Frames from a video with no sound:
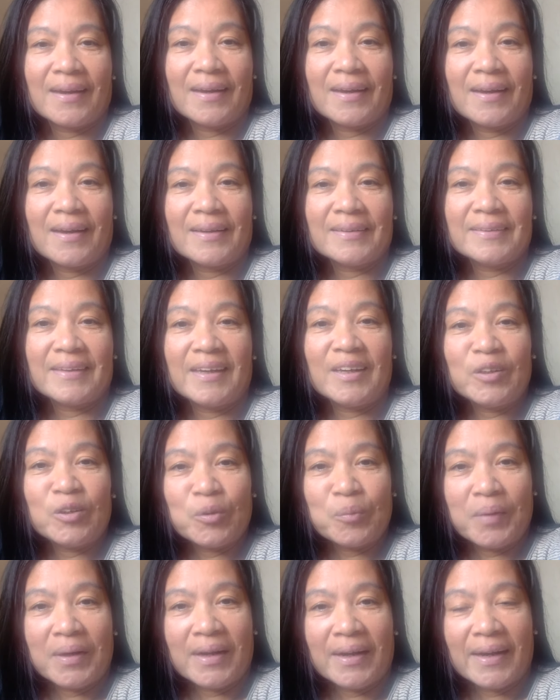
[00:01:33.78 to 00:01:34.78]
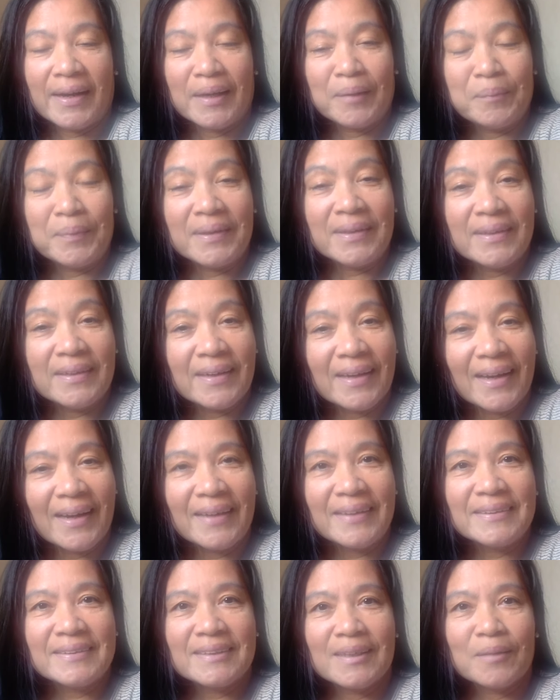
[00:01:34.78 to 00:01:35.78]
Uh, thank you mga
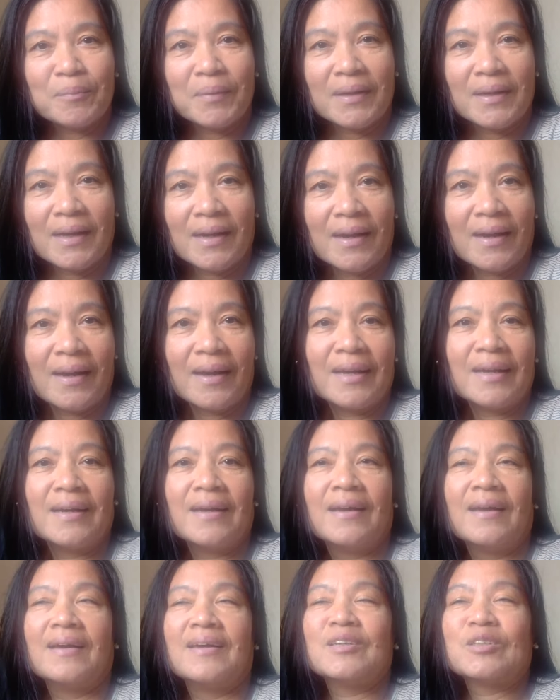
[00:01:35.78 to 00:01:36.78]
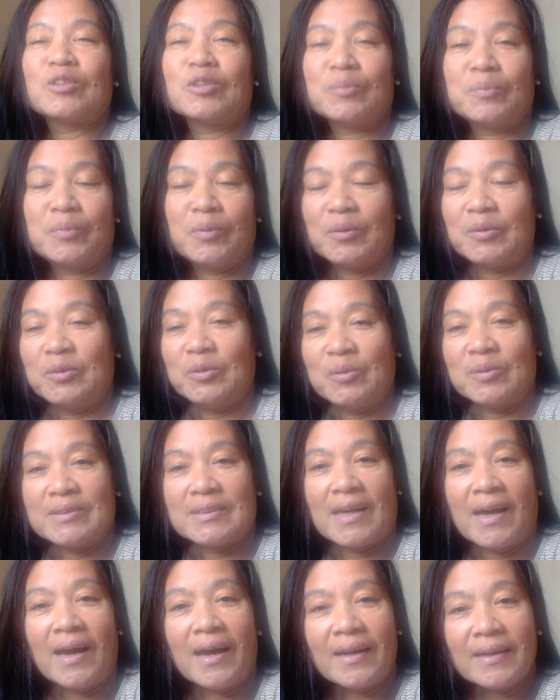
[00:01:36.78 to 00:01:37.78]
kaibigan sa mga support nyo
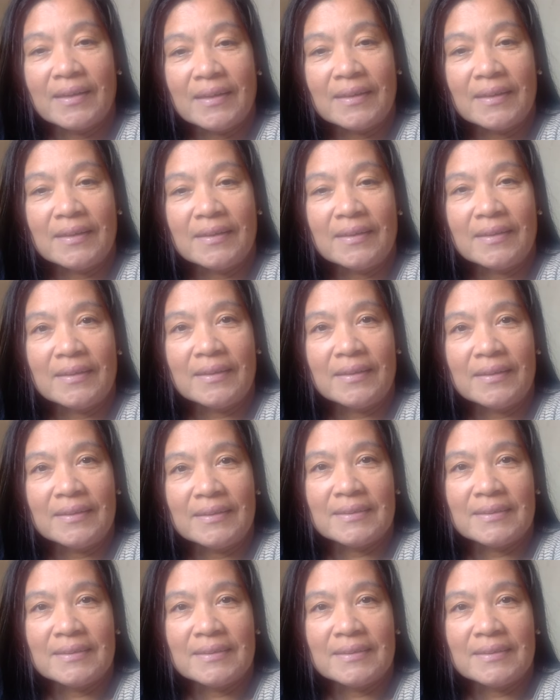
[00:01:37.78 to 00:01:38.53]
sa akin.